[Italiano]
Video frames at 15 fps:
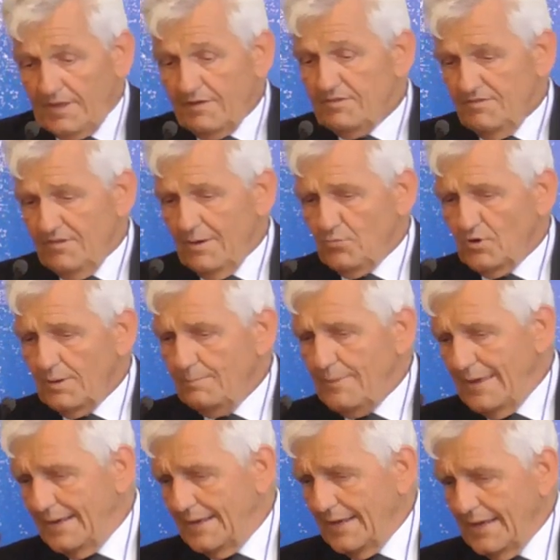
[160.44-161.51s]
avevamo una
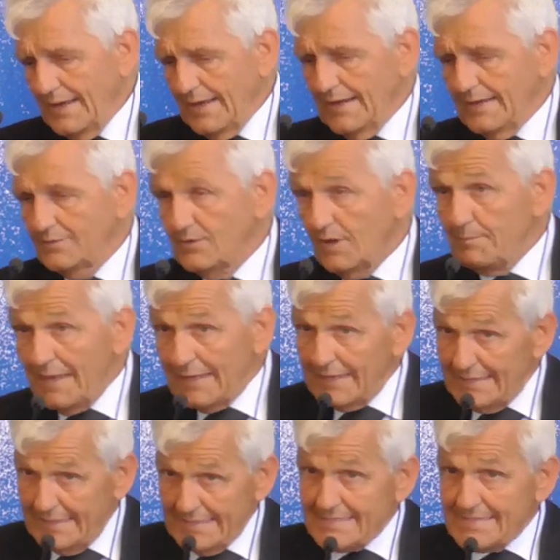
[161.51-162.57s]
bella, una bella
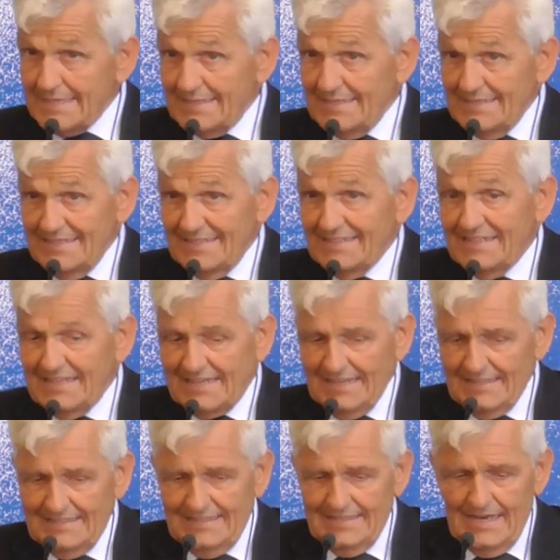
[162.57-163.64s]
lista di, di
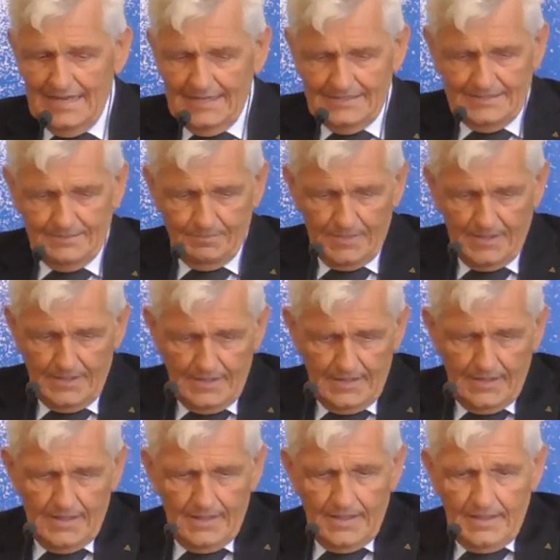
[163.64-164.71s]
candidati.
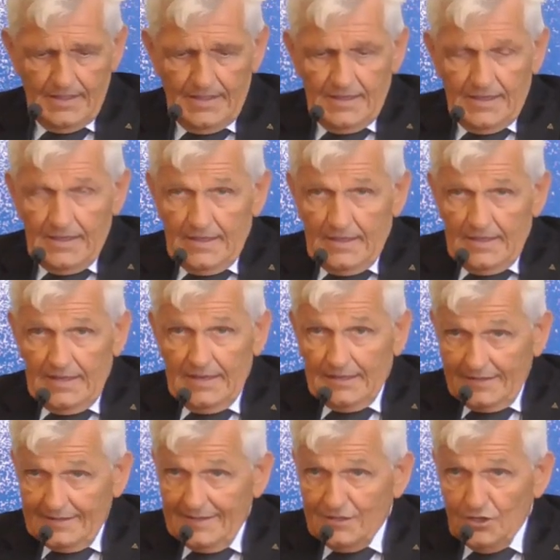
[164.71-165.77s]
Il
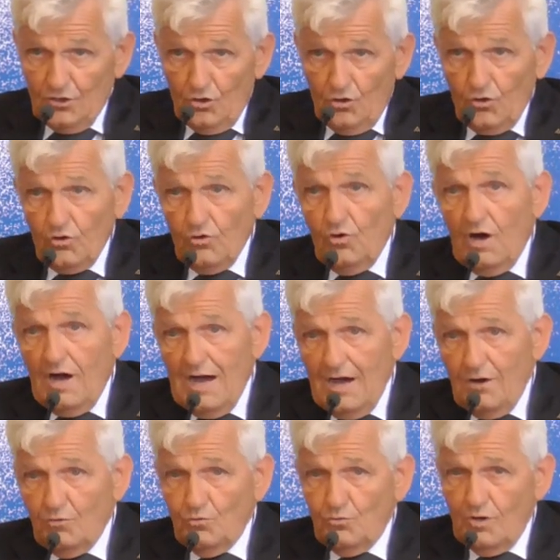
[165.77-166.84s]
tridente d'oro
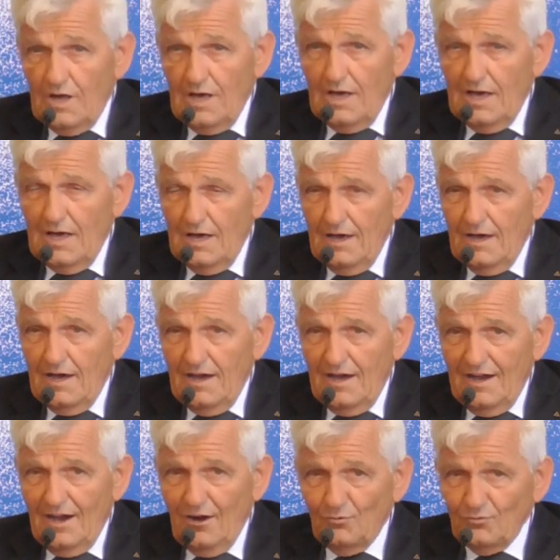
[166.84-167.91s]
ha, una, eh,
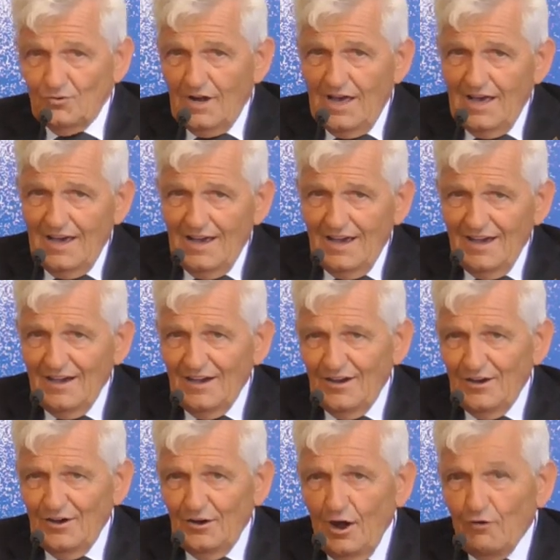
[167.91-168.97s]
ha,
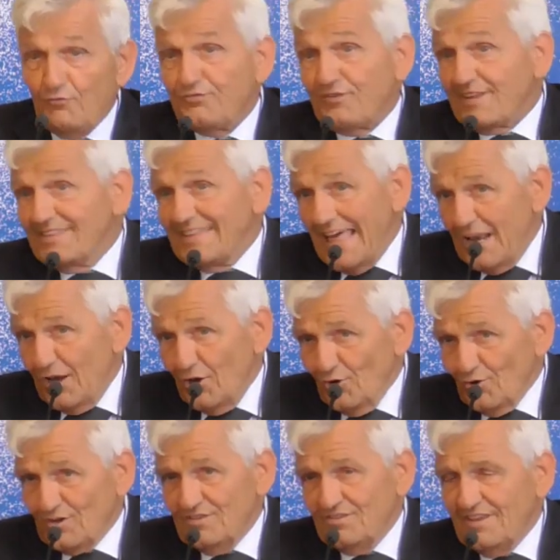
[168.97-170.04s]
una, eh, ha un
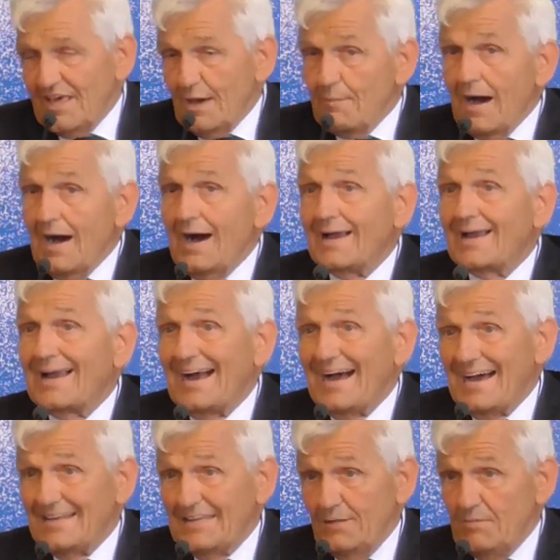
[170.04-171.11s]
fratello che si chiama
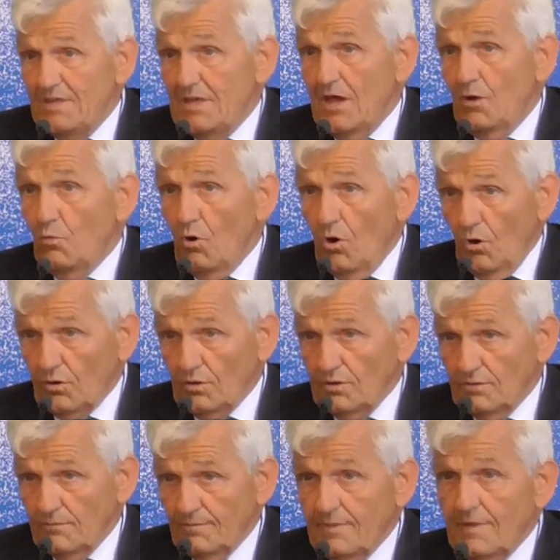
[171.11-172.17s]
Academy
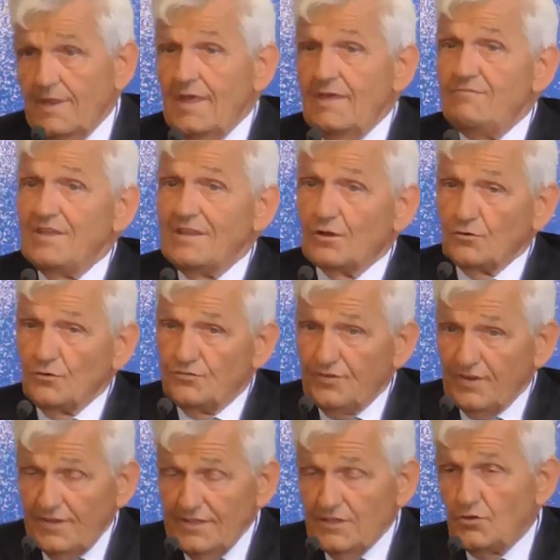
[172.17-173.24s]
Award e viene
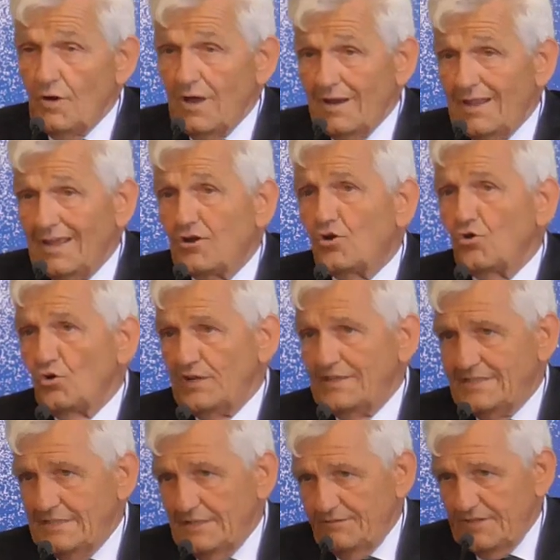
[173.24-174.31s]
conferito alle
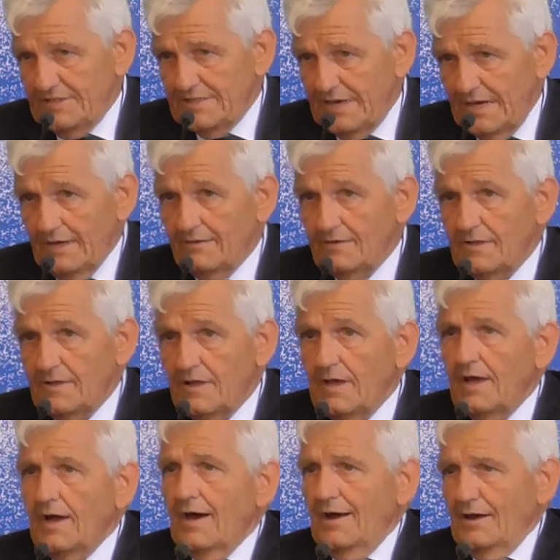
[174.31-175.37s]
collettività,
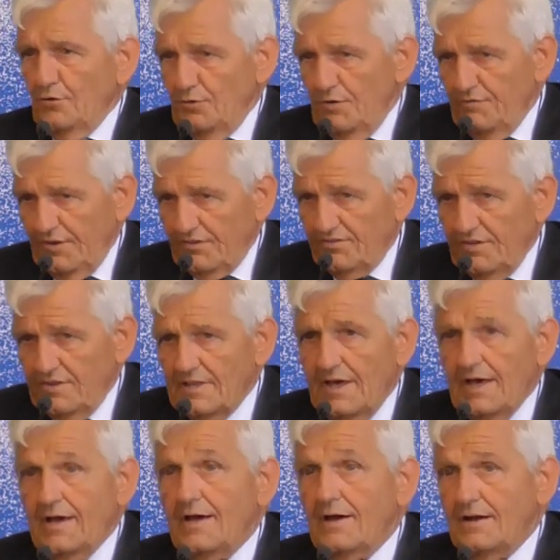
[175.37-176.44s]
alle
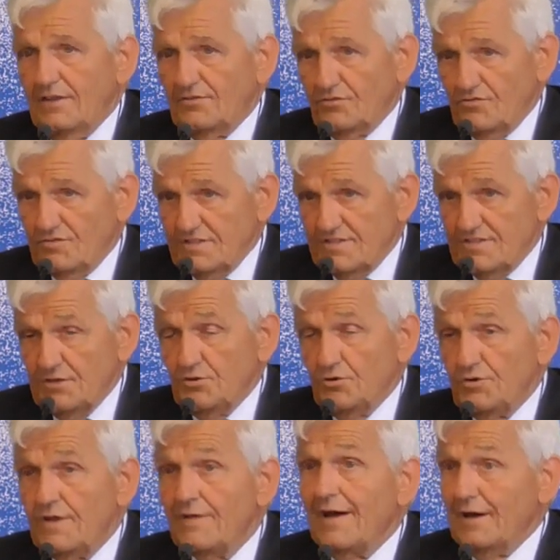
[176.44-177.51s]
università, alle
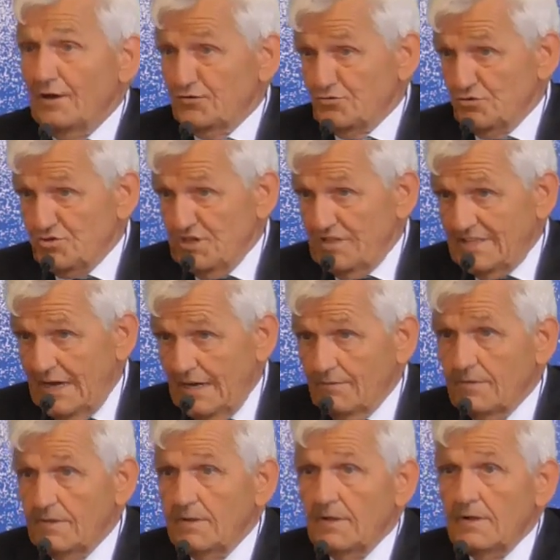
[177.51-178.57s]
associazioni, alle società.
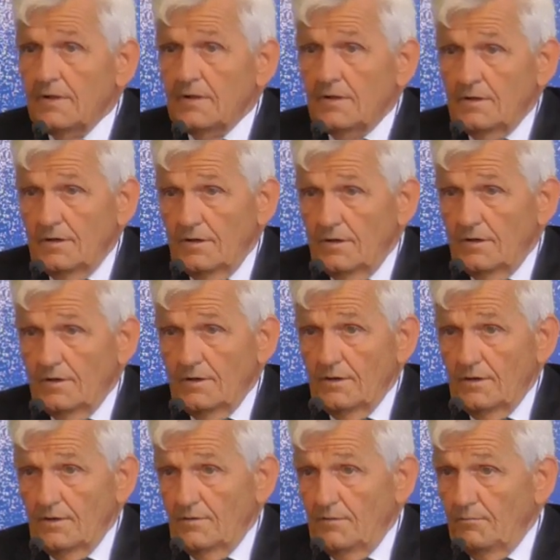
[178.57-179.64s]

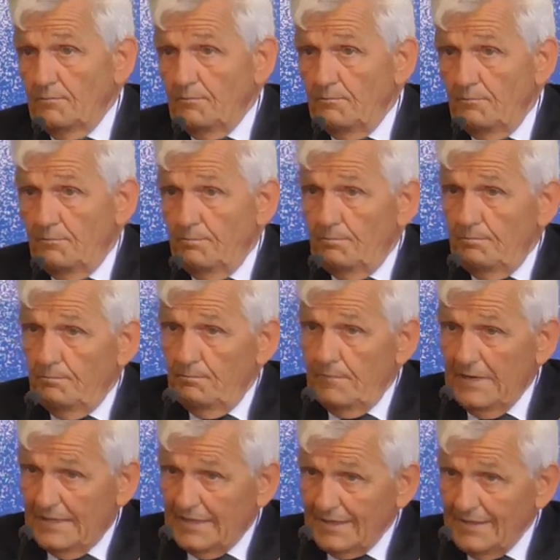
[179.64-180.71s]
Eh,
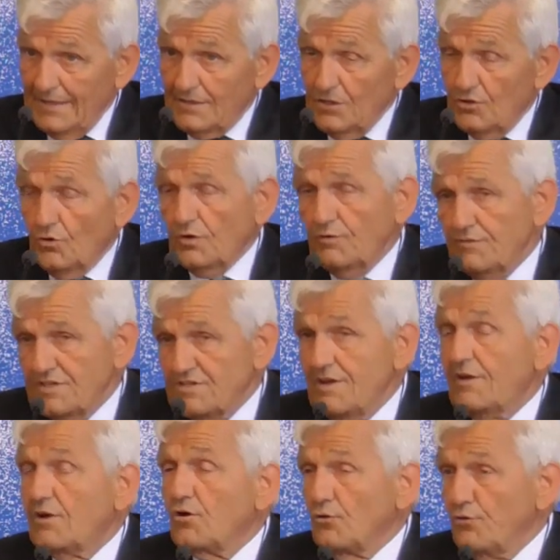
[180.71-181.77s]
il tridente d'oro invece
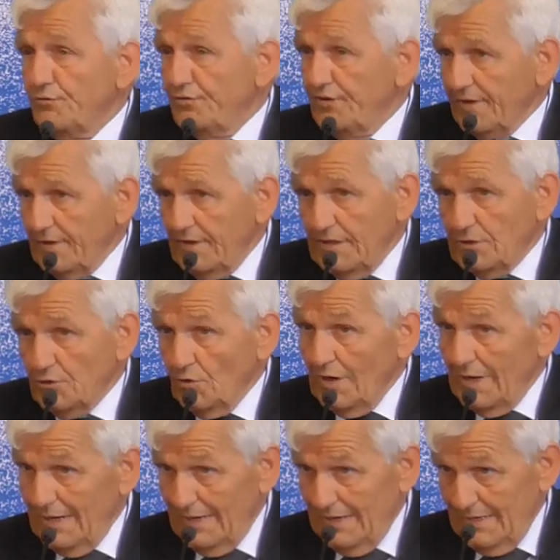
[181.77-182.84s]
è conferito
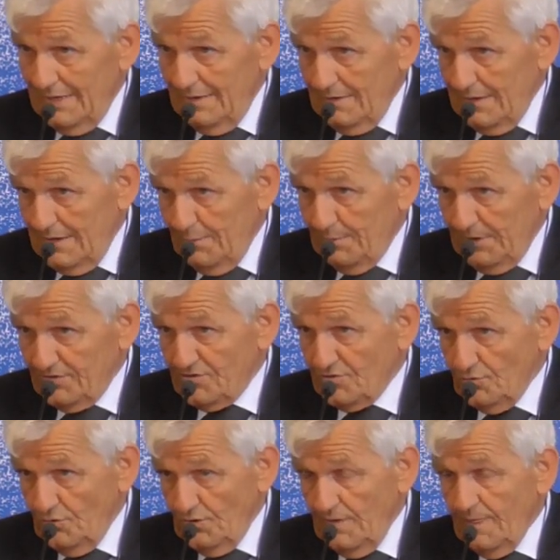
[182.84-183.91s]
alle, alle,
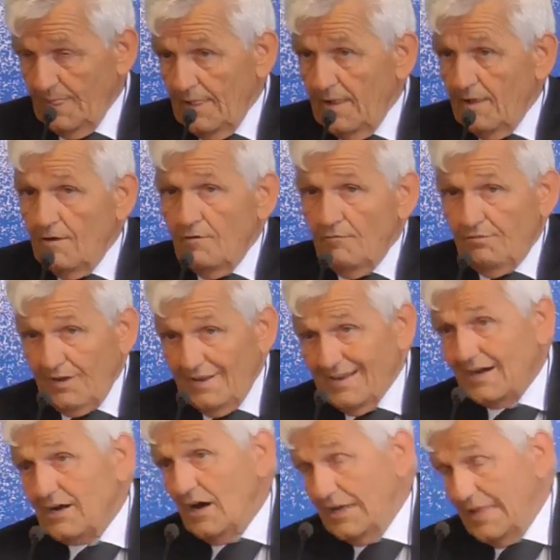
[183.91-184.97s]
persone. Tra gli
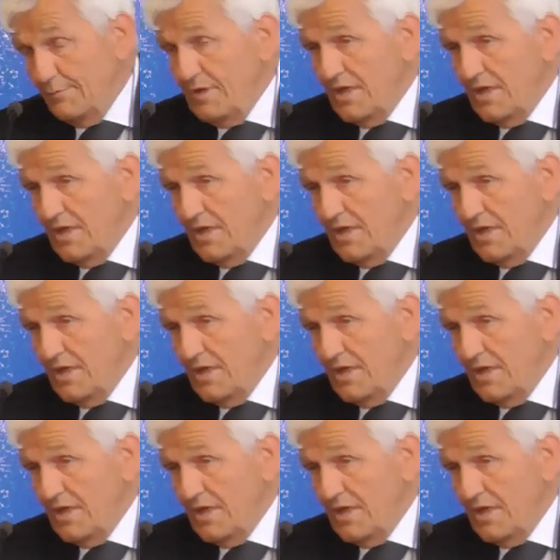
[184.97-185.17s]
Academy